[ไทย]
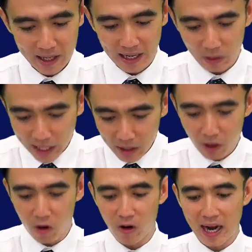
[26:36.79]
แล้วในเรื่อ
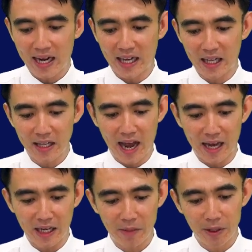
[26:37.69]
งของการอธิษฐาน
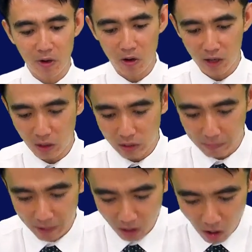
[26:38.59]
เนี่ยพี่น้องเรา
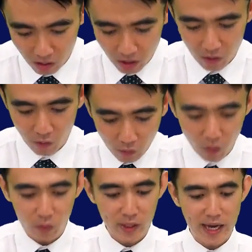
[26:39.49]
จำเป็นต้องฝึกฝ
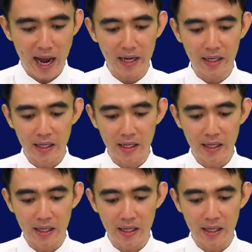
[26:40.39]
นวิญญาณ